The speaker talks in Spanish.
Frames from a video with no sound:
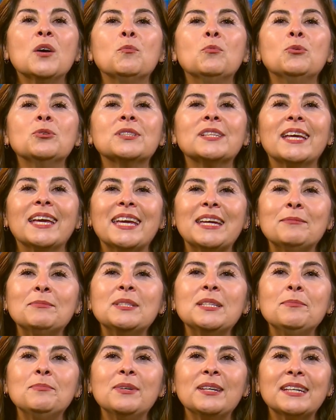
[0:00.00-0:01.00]
busque
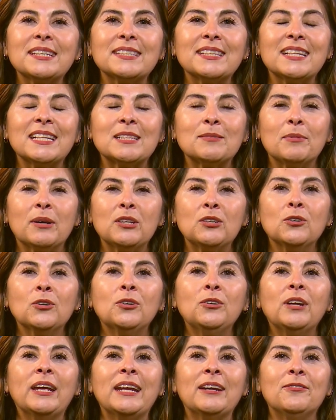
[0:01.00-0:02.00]
MCPS en
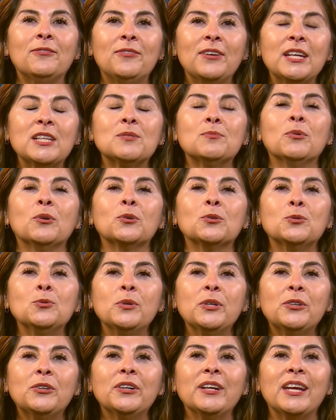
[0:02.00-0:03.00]
español en Facebook,
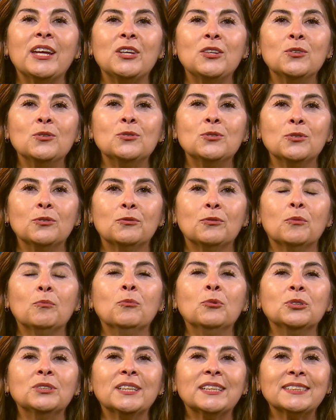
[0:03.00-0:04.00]
Twitter y YouTube.
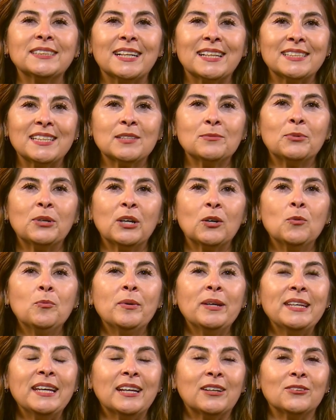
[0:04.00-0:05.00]
Muchas gracias por
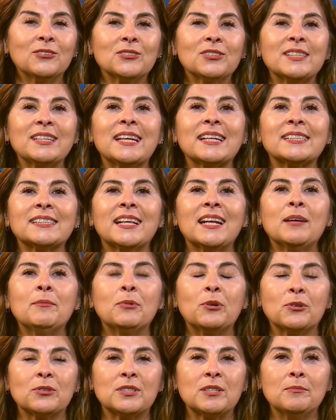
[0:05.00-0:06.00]
acompañarnos y hasta la
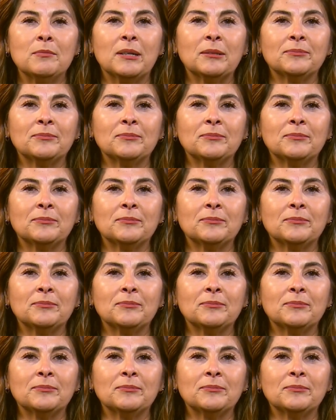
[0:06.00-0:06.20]
próxima.